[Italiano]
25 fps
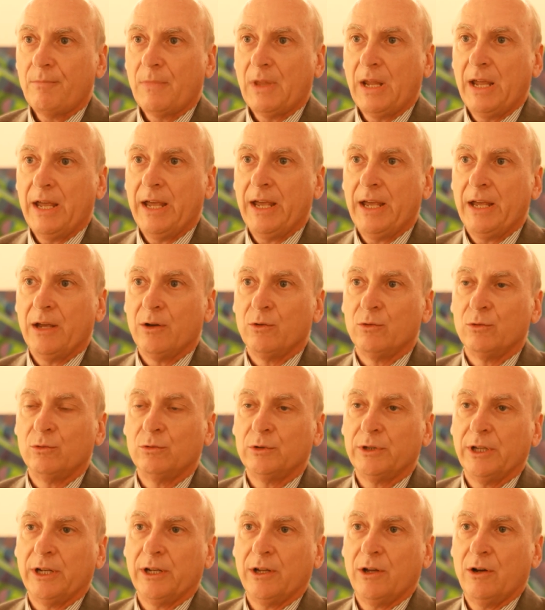è un
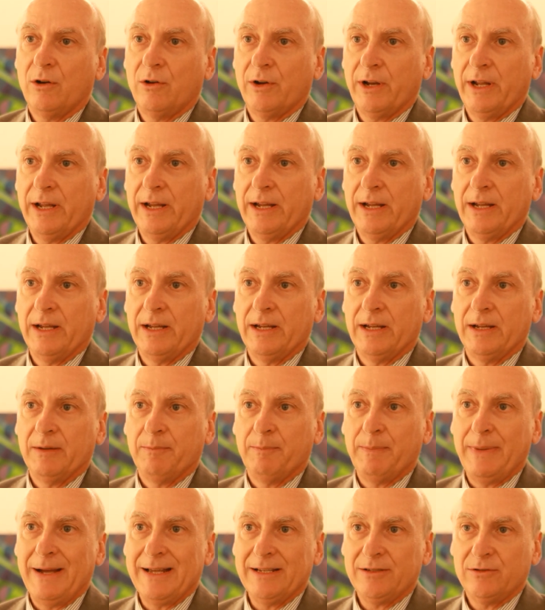
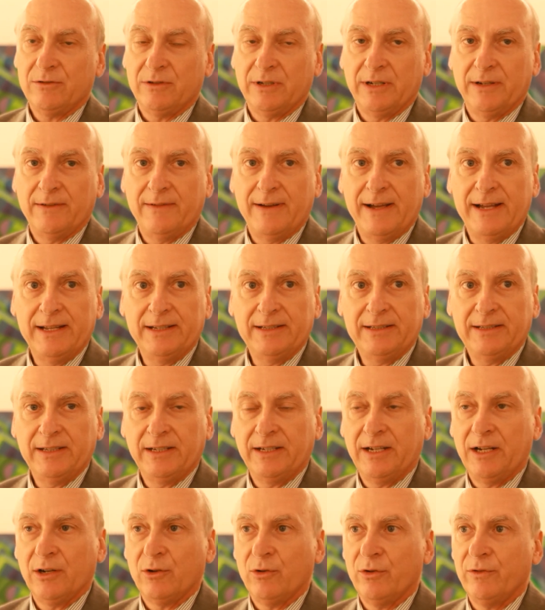ulteriore passo in
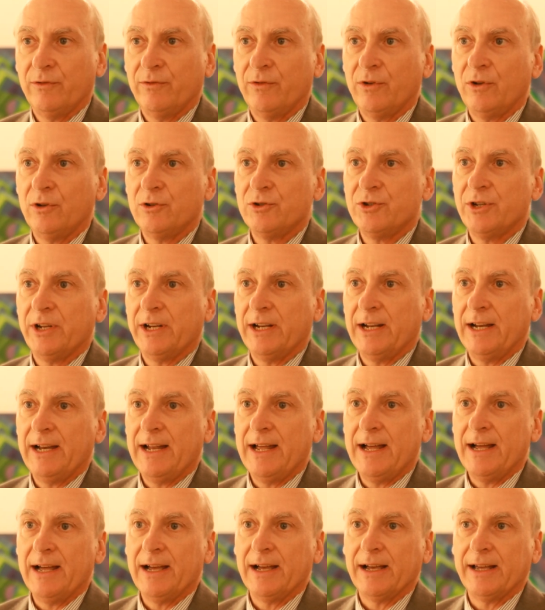avanti nel coinvolgere
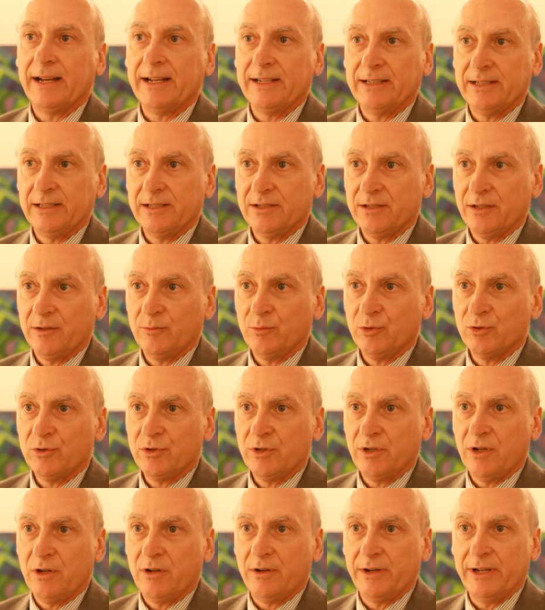la grande
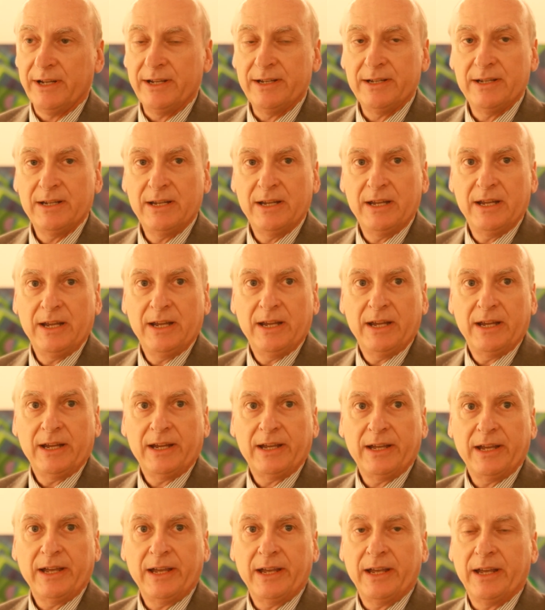distribuzione
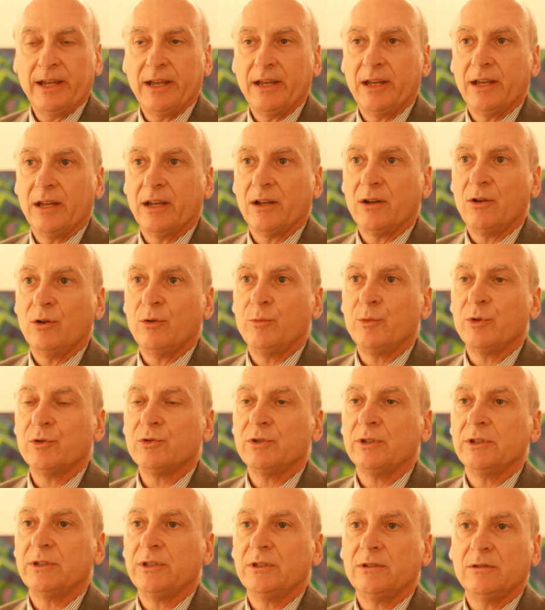che eh, come ho
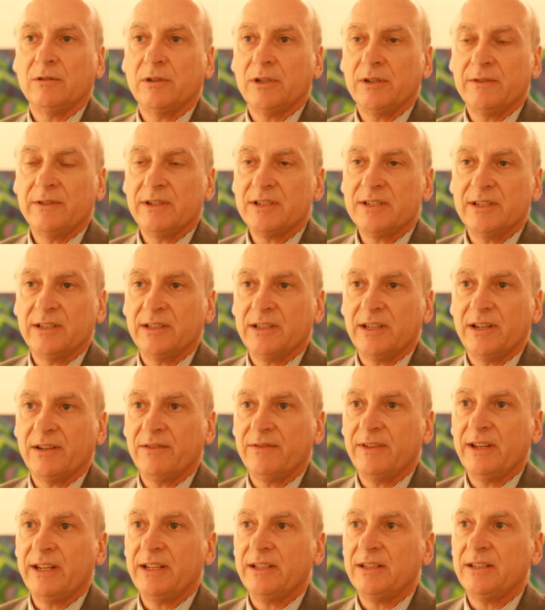sentito da diversi
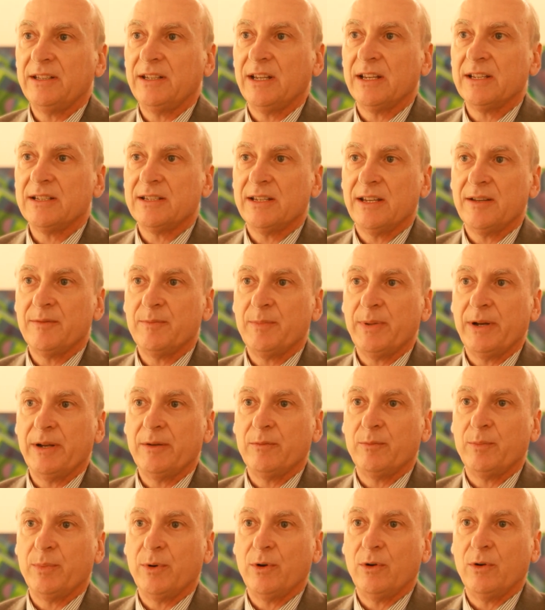interventi è sempre
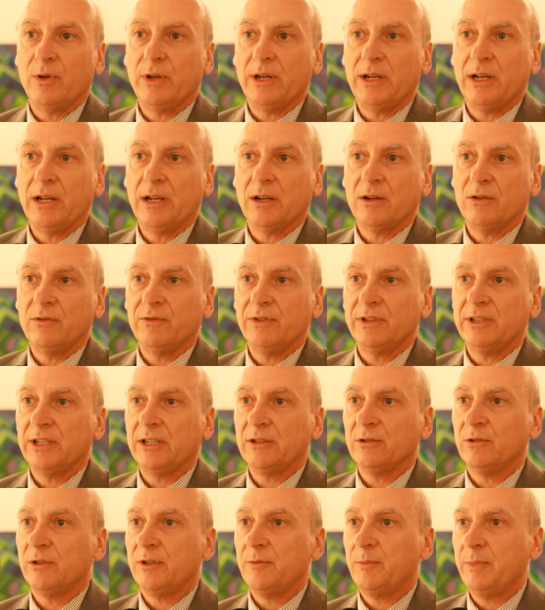un po' il
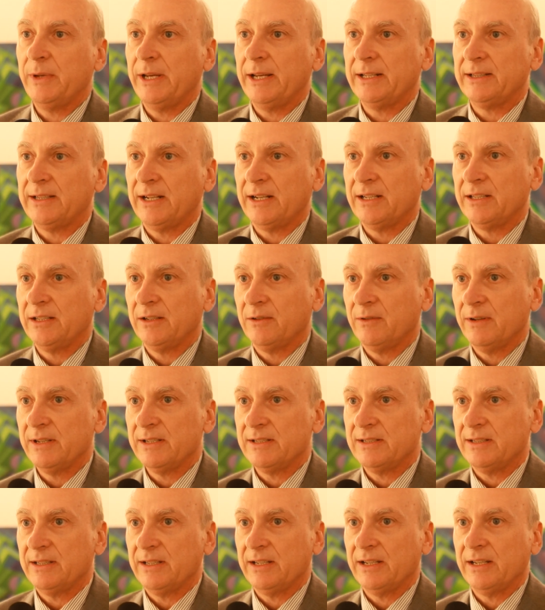convitato di pietra di
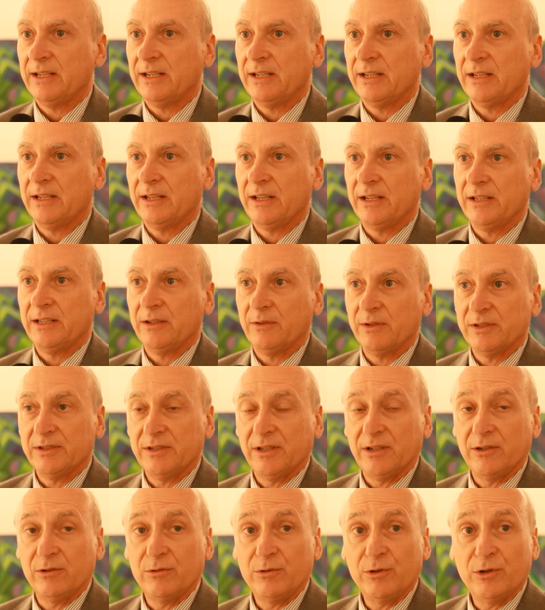queste, di
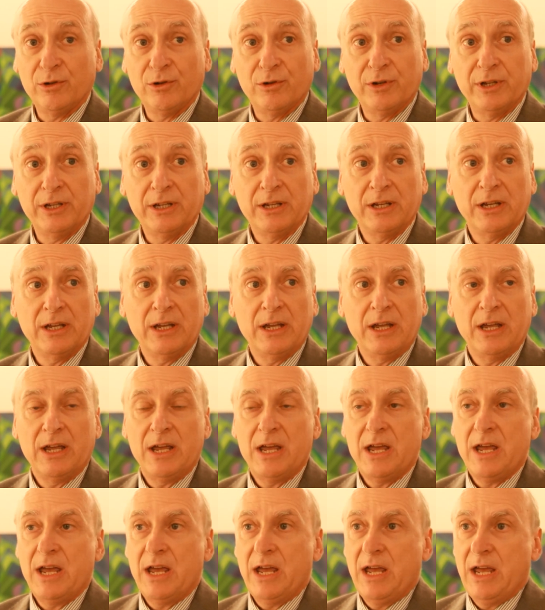queste riunioni
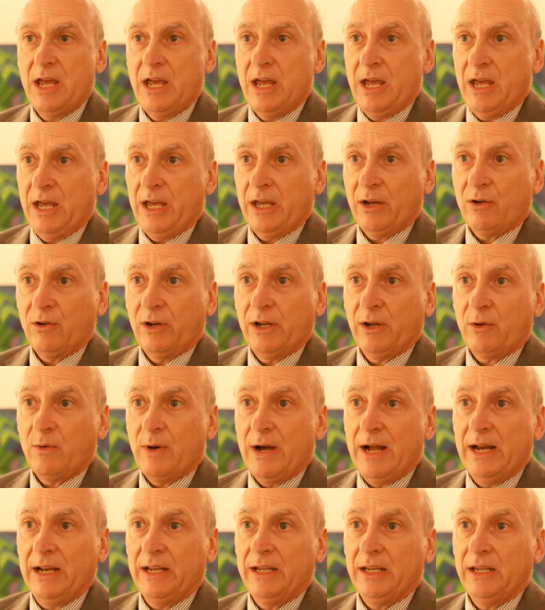e con,
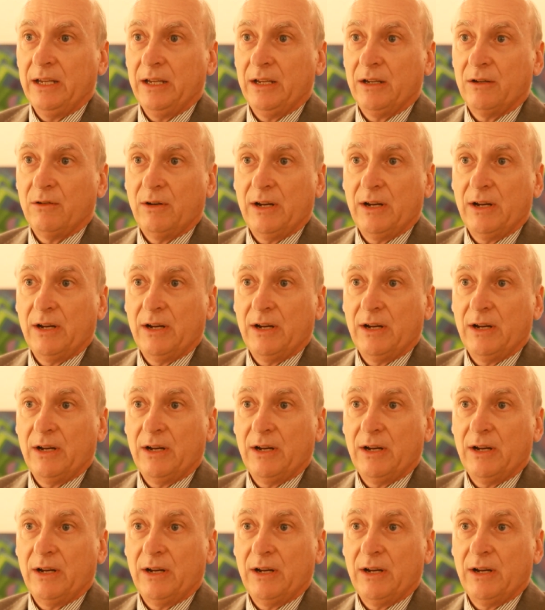quali, con,